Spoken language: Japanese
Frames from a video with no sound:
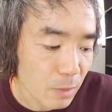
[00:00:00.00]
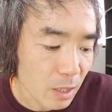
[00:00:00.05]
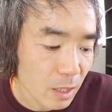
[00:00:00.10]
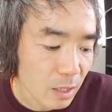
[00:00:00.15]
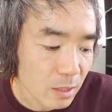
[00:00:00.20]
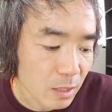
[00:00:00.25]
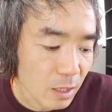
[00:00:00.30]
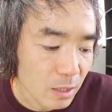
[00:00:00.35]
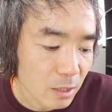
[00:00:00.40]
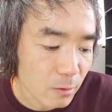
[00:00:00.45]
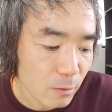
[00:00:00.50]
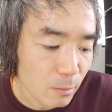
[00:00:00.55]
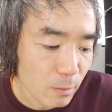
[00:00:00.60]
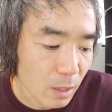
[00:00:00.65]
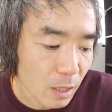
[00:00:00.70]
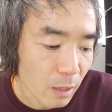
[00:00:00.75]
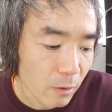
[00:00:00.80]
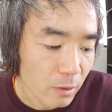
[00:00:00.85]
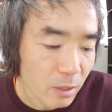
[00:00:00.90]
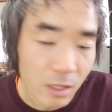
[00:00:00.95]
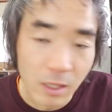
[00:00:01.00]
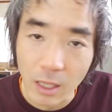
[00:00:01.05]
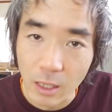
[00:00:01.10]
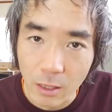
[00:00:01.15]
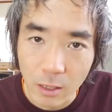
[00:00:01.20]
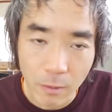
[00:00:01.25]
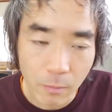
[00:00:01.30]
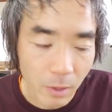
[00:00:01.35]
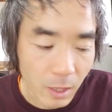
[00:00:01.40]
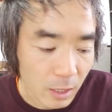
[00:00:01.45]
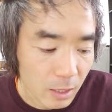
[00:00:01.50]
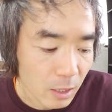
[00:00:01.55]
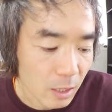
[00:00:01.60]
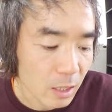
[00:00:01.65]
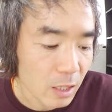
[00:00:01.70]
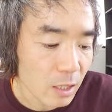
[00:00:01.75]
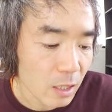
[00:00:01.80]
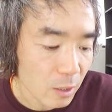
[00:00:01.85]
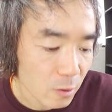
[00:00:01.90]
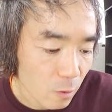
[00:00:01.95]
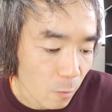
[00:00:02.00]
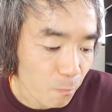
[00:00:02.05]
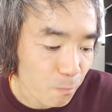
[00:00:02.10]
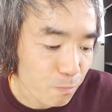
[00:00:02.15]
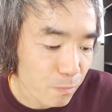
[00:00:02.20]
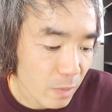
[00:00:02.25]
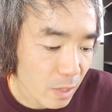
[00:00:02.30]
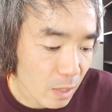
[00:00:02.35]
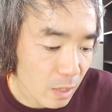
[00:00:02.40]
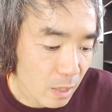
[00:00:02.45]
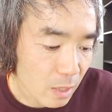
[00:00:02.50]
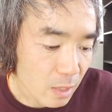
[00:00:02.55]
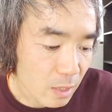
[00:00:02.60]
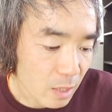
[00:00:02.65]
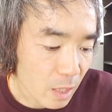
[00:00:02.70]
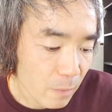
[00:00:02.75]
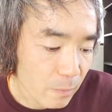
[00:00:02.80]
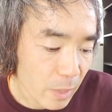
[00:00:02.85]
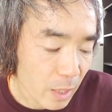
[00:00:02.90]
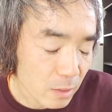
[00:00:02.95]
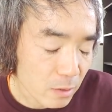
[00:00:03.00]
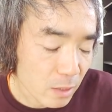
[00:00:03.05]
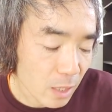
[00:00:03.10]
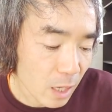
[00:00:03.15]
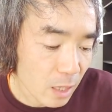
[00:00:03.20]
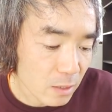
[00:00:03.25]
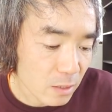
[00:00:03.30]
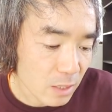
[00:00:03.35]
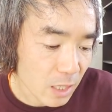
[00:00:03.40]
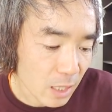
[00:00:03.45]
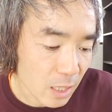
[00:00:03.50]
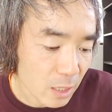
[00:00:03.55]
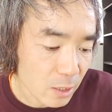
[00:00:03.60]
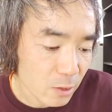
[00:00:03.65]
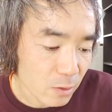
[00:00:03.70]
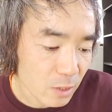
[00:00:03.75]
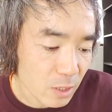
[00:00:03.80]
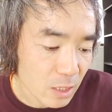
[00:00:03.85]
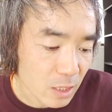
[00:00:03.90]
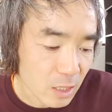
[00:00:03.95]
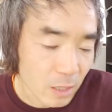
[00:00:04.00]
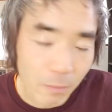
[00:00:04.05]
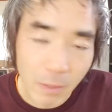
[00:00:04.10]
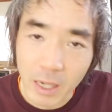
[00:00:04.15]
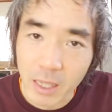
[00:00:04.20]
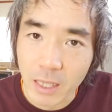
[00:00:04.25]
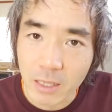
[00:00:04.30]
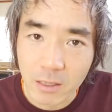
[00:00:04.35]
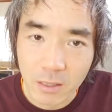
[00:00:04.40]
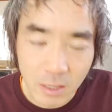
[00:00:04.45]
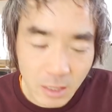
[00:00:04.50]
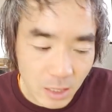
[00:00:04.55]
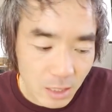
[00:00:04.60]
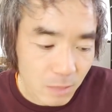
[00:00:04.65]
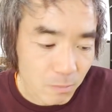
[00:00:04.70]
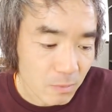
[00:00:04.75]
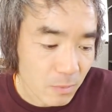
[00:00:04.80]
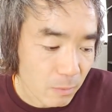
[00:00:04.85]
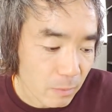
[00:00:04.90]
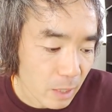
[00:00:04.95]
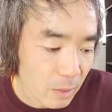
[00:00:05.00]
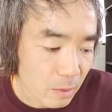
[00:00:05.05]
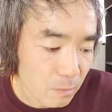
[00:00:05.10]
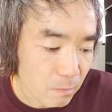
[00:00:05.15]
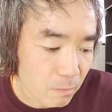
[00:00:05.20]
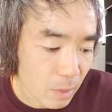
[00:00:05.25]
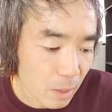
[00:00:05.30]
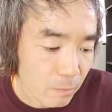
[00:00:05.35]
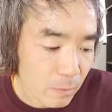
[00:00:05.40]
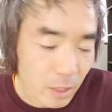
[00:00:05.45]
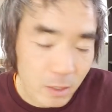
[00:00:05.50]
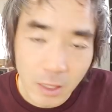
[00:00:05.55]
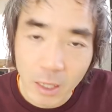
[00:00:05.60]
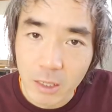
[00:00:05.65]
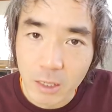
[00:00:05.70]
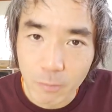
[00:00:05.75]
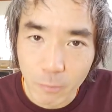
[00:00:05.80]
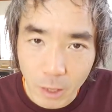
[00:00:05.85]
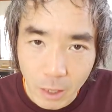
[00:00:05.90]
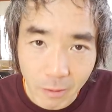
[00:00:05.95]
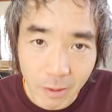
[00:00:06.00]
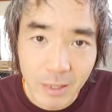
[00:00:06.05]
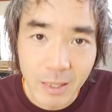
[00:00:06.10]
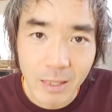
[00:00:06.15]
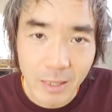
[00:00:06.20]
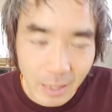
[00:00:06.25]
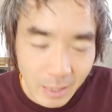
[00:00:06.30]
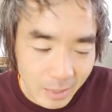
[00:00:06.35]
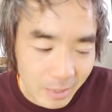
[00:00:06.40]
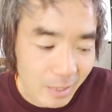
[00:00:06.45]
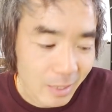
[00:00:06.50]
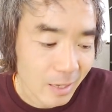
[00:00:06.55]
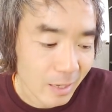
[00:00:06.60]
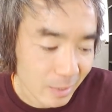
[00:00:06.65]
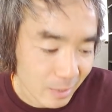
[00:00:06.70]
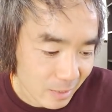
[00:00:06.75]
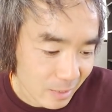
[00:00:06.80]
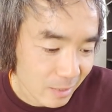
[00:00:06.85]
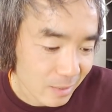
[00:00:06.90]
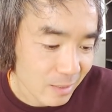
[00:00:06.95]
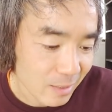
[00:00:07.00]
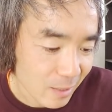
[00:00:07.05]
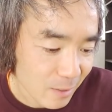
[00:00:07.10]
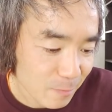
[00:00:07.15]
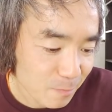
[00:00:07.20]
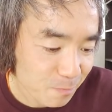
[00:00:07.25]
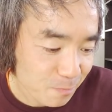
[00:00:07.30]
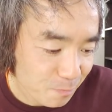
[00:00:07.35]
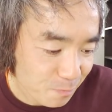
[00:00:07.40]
まあ、血圧はまあ変わってないっていう見方でいいでしょう。で、脈拍71でマイナス2、まあ、脈拍も変わってないって感じですね。